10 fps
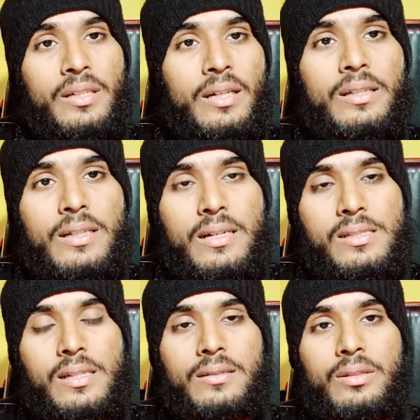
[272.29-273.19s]
डन कर
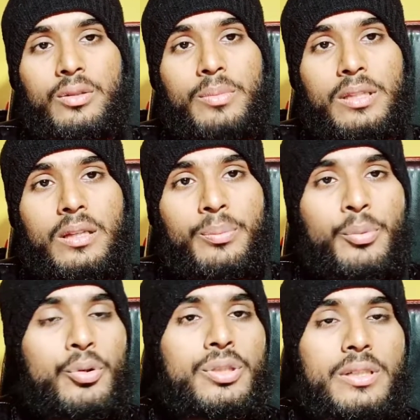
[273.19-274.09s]
सकते हो मतलब
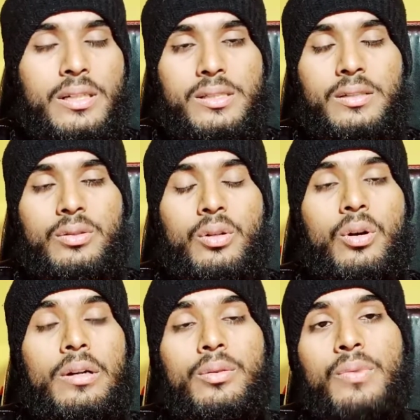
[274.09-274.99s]
पोस्ट कर सकते हो एंड